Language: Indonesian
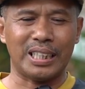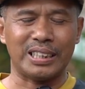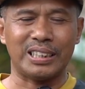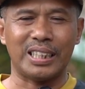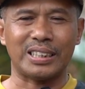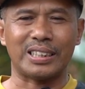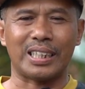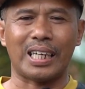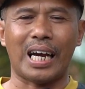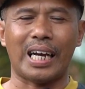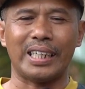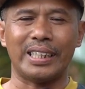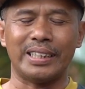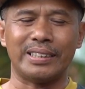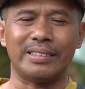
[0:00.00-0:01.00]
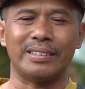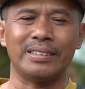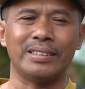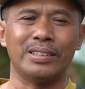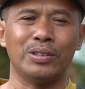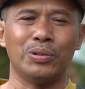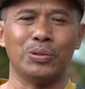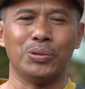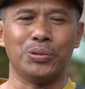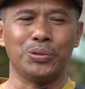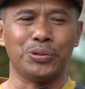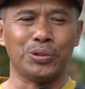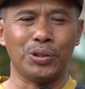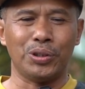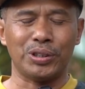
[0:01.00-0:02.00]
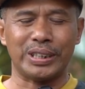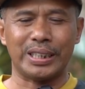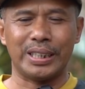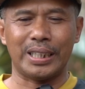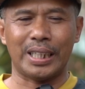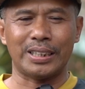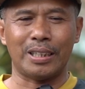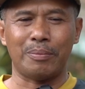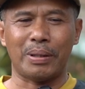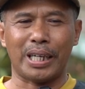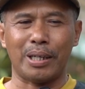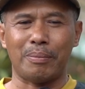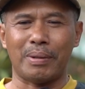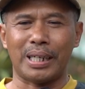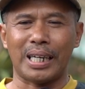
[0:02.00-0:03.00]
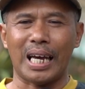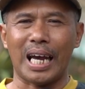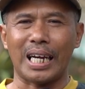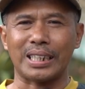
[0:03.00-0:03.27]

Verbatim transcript: dinas-dinas terkait untuk sekiranya bagaimana